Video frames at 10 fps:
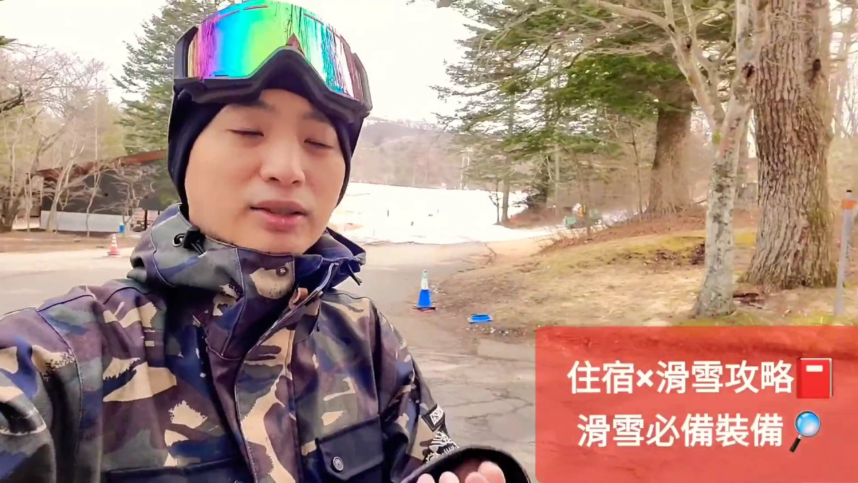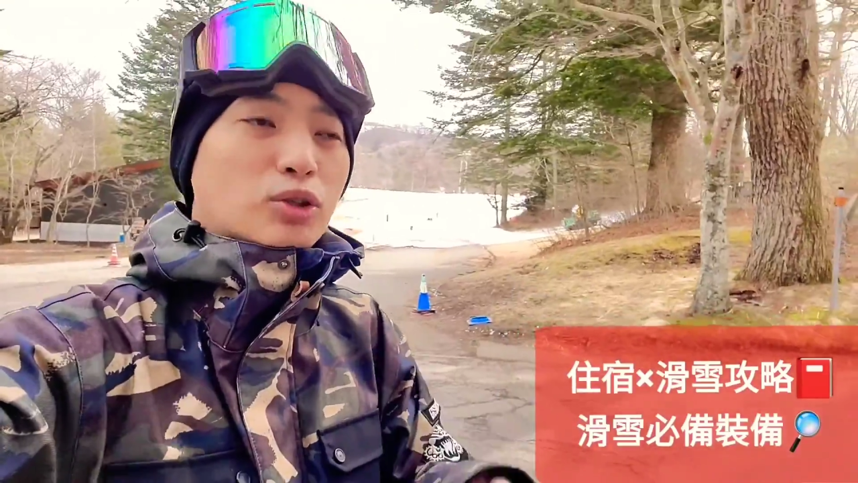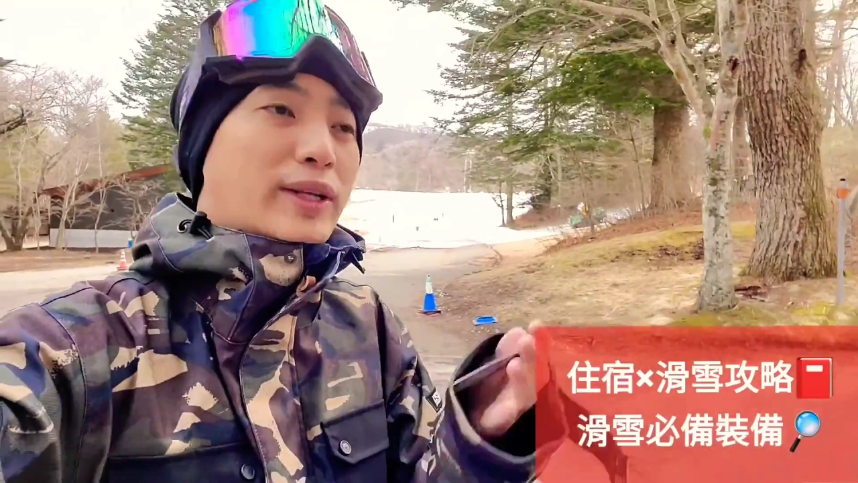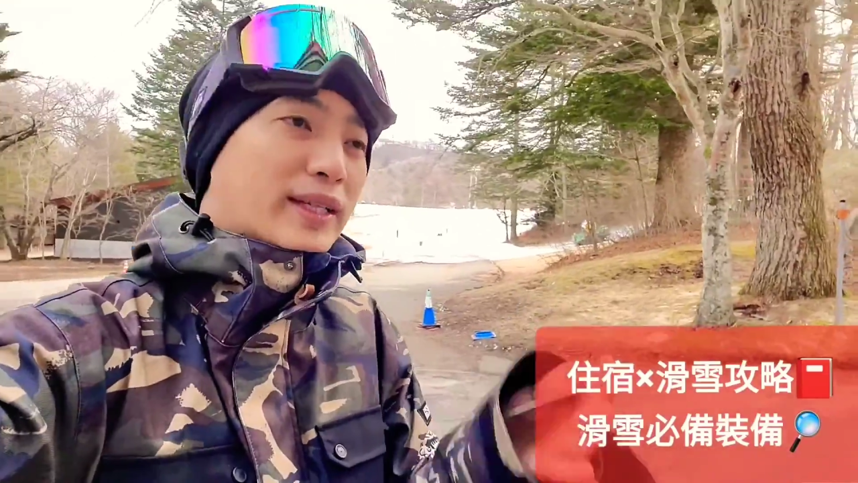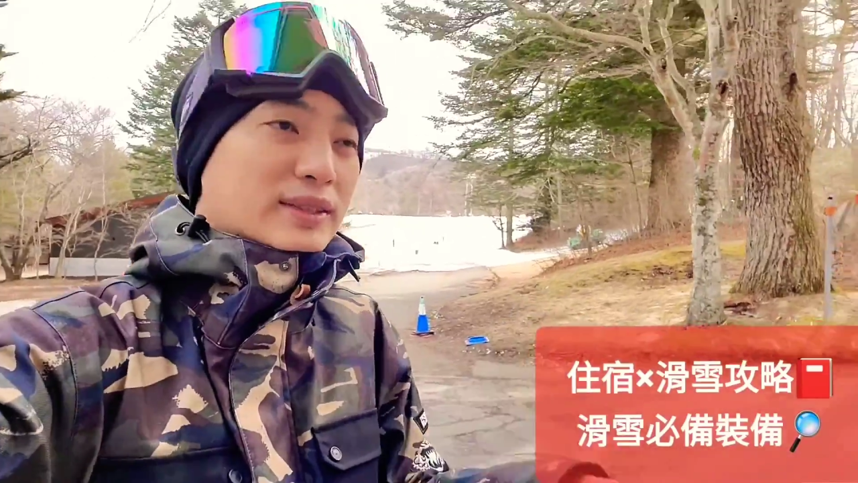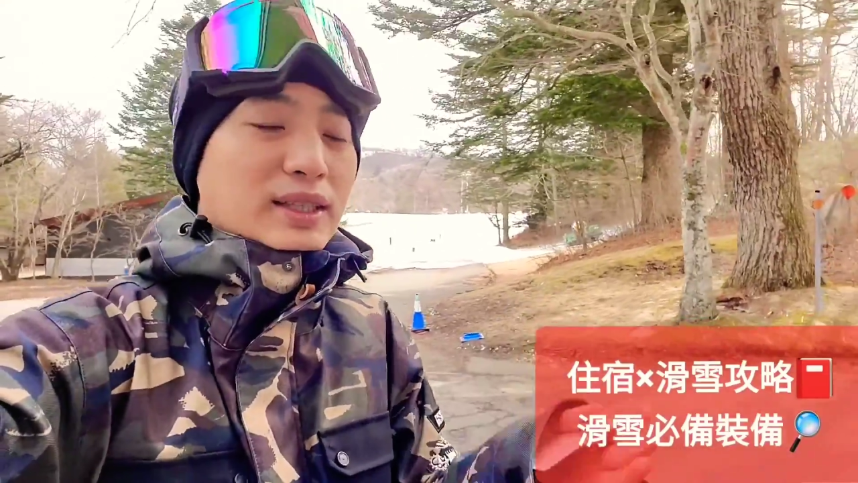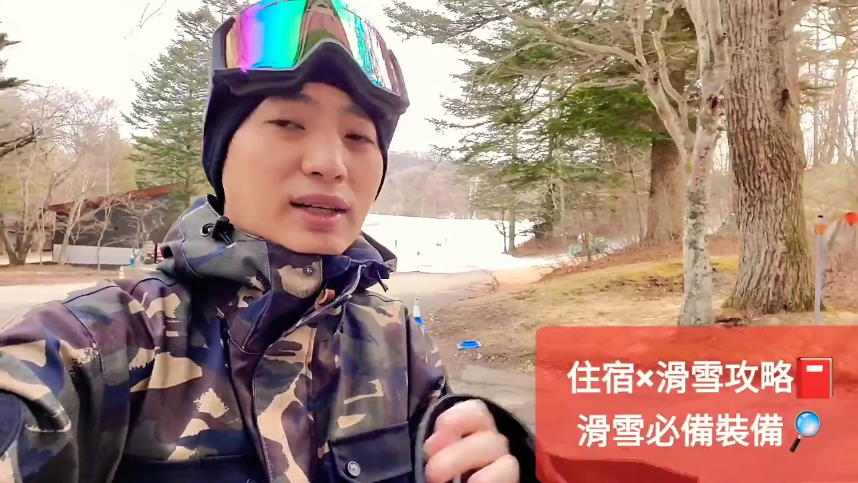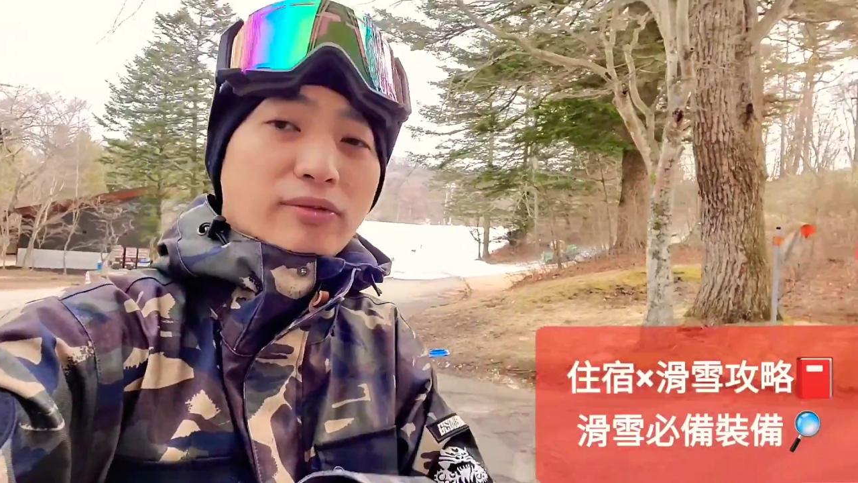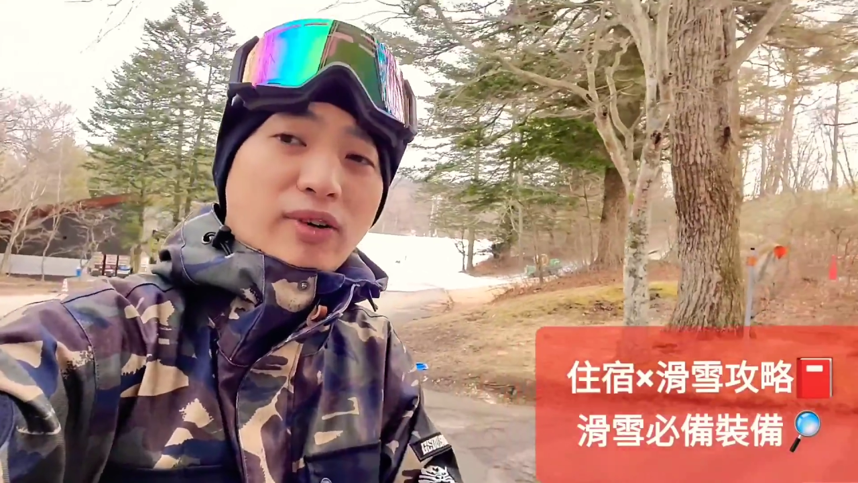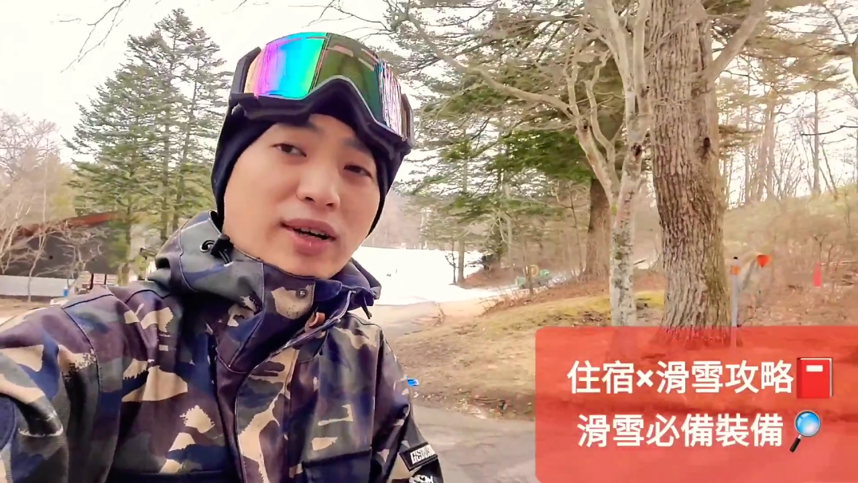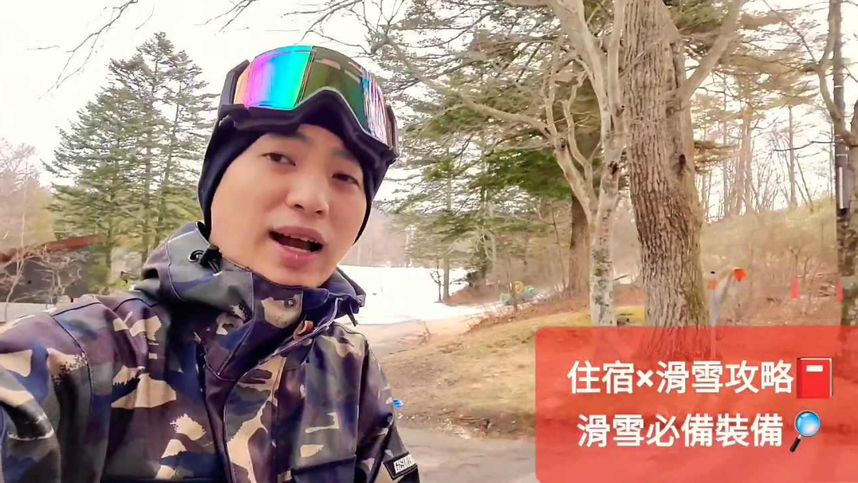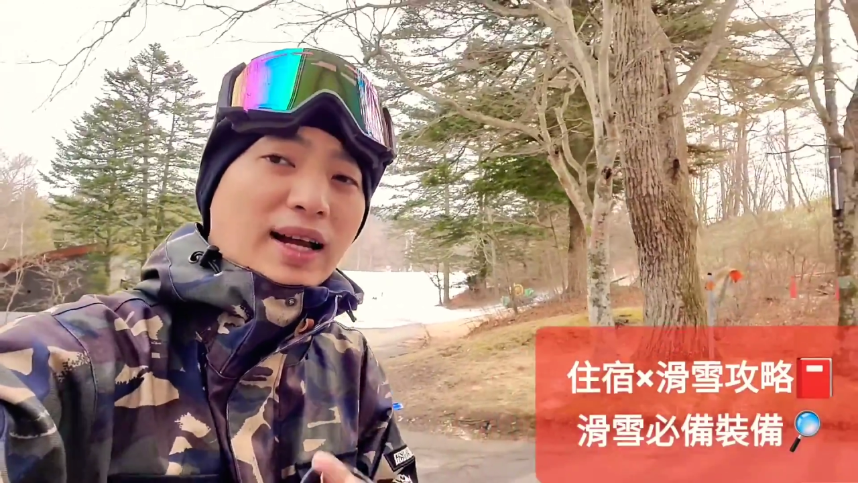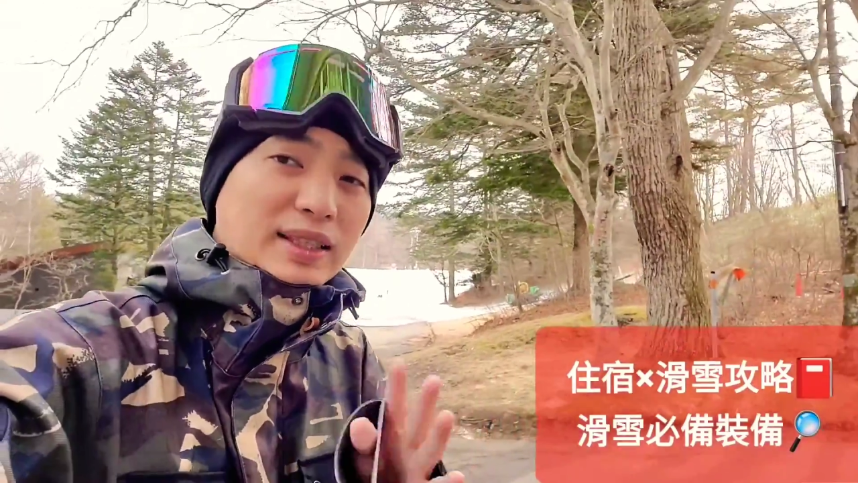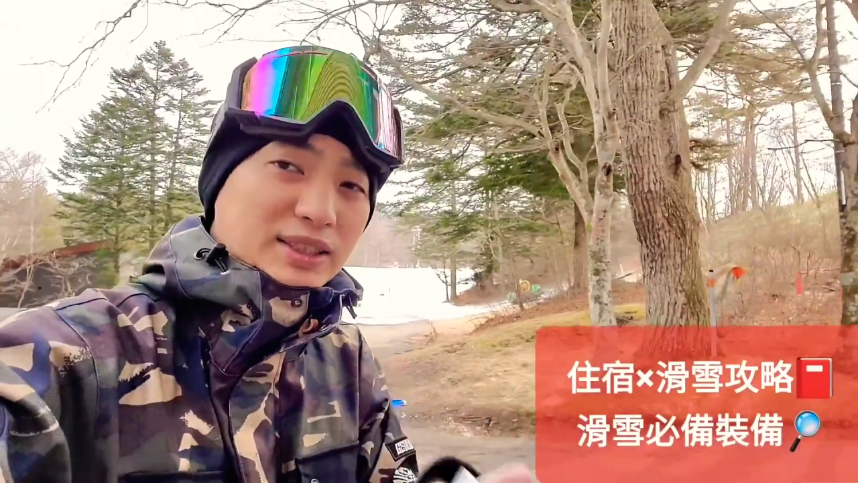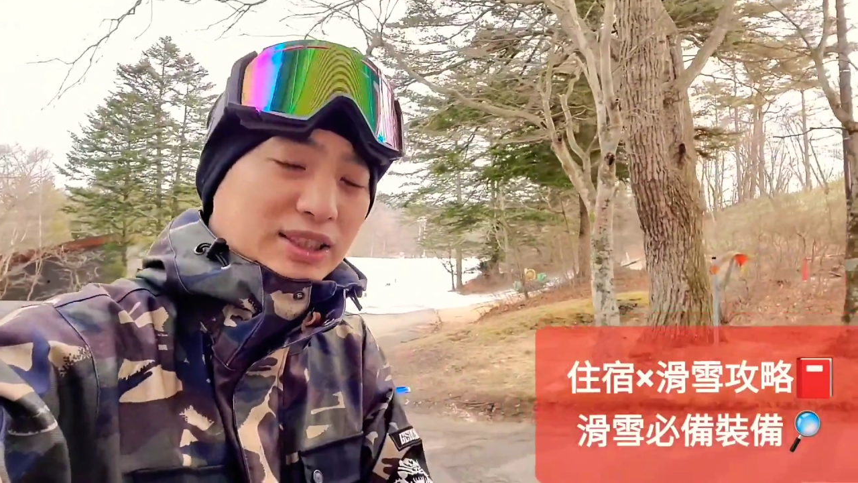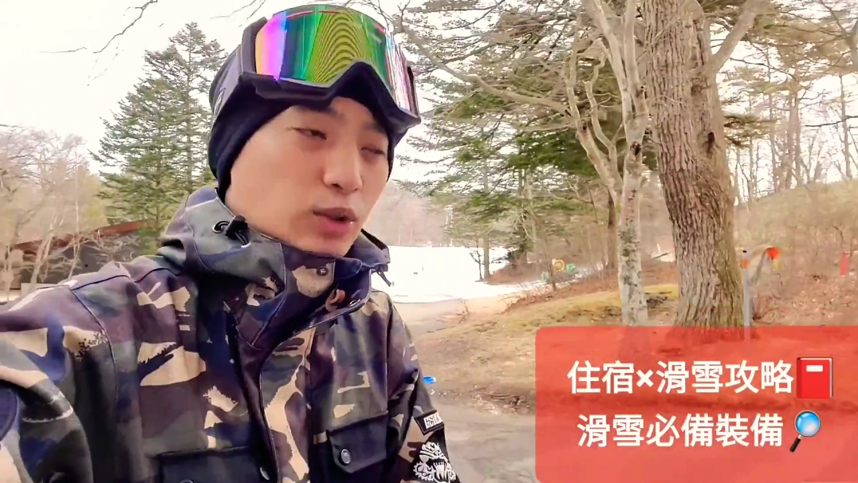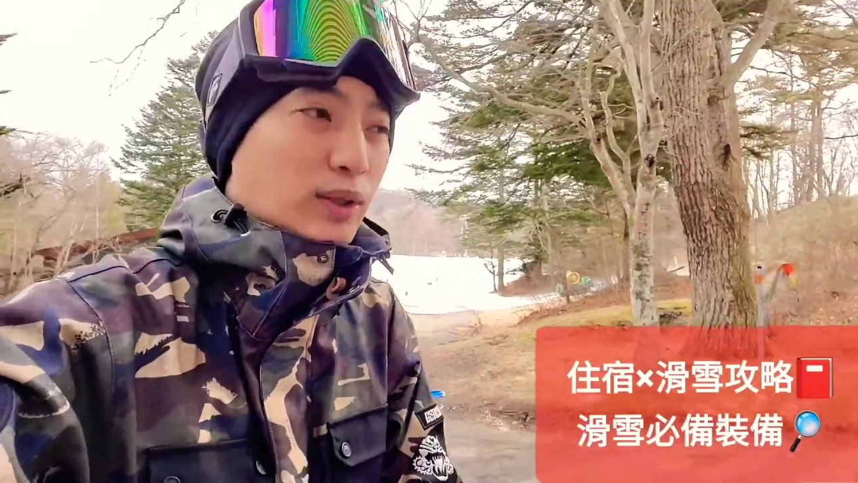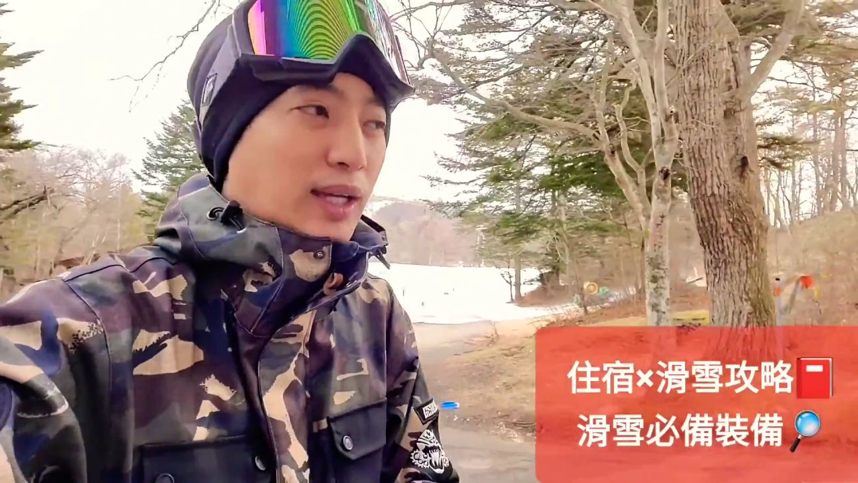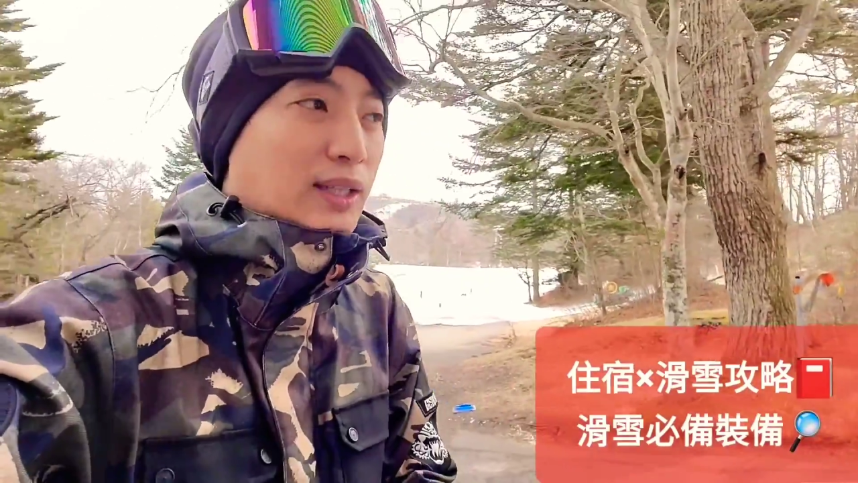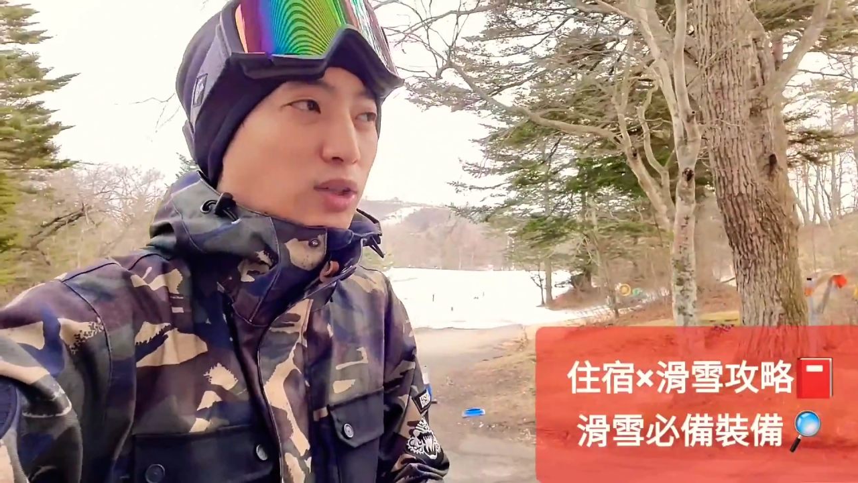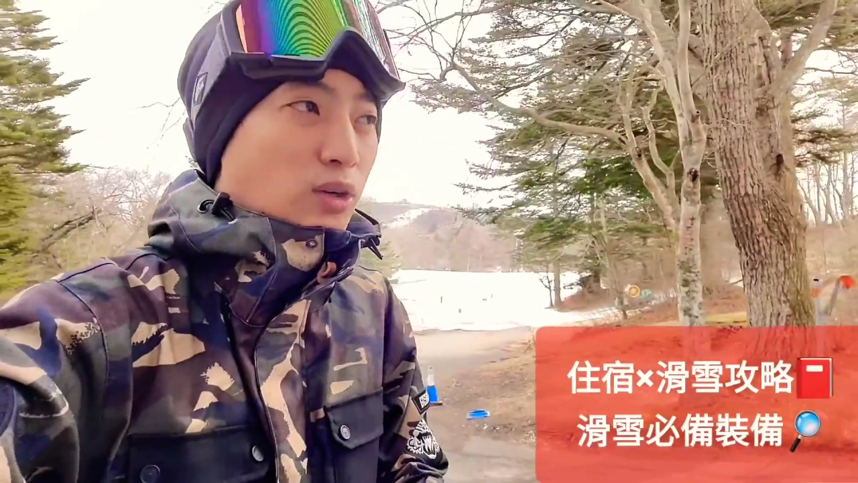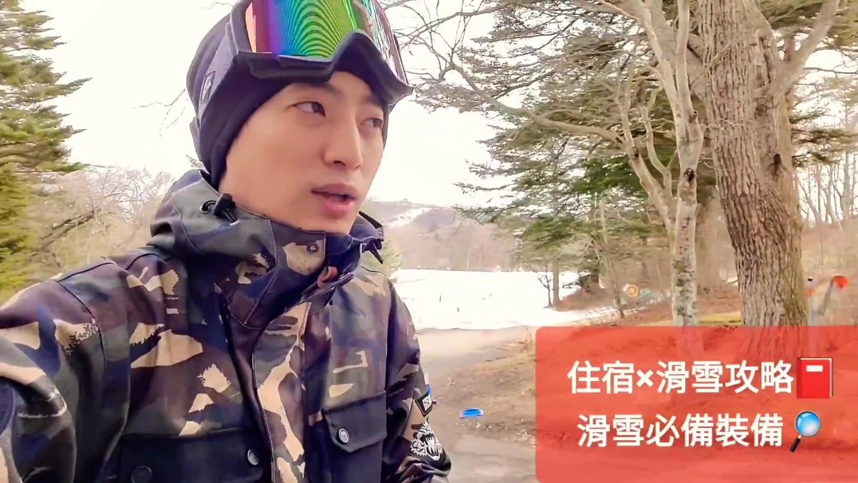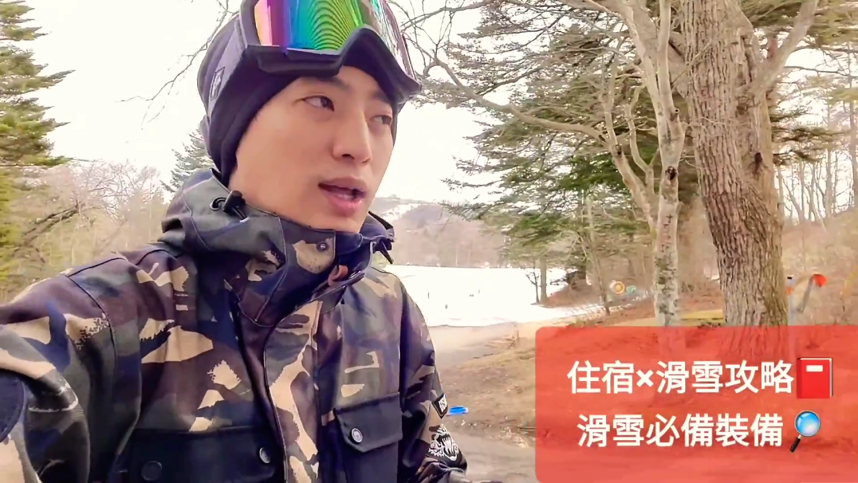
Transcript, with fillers: 就连身跟分开，看你喜欢哪一种。